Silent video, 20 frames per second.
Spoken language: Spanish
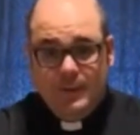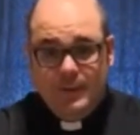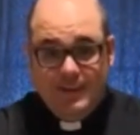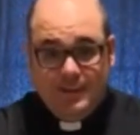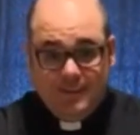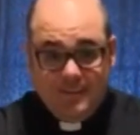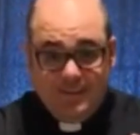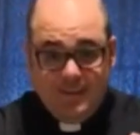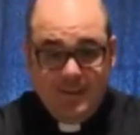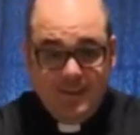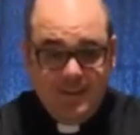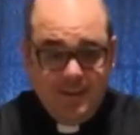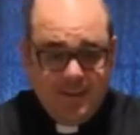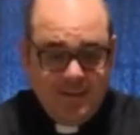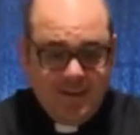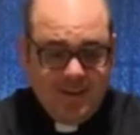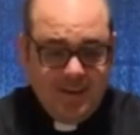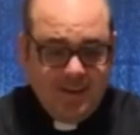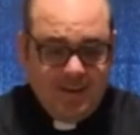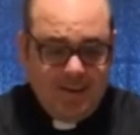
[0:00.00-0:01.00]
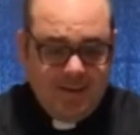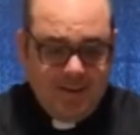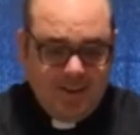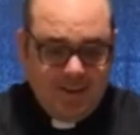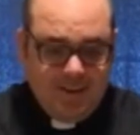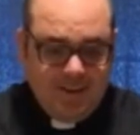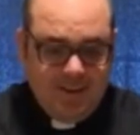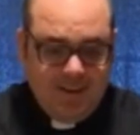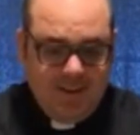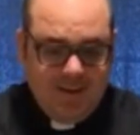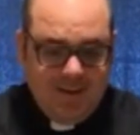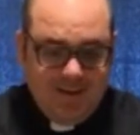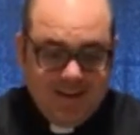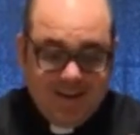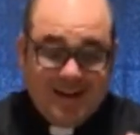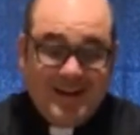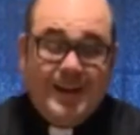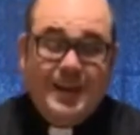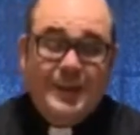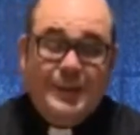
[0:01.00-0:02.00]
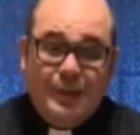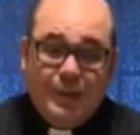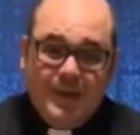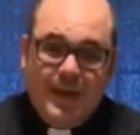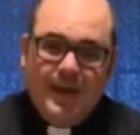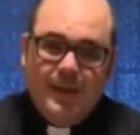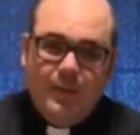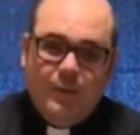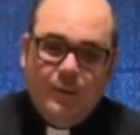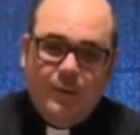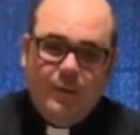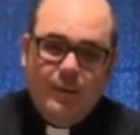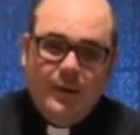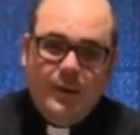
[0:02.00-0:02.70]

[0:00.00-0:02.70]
que esté enraizado